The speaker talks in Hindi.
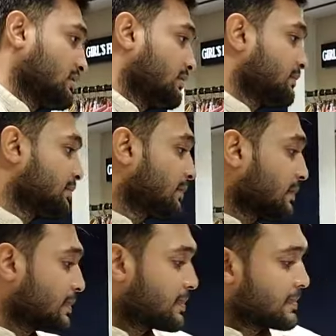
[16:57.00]
बढ़िया सर
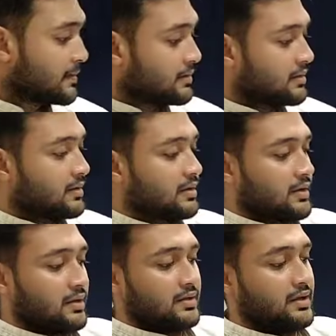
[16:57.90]
बहुत ही बढ़िया आगे चलते हैं
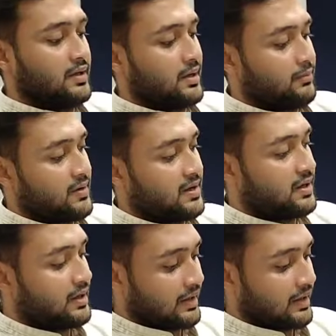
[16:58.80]
ये हमारा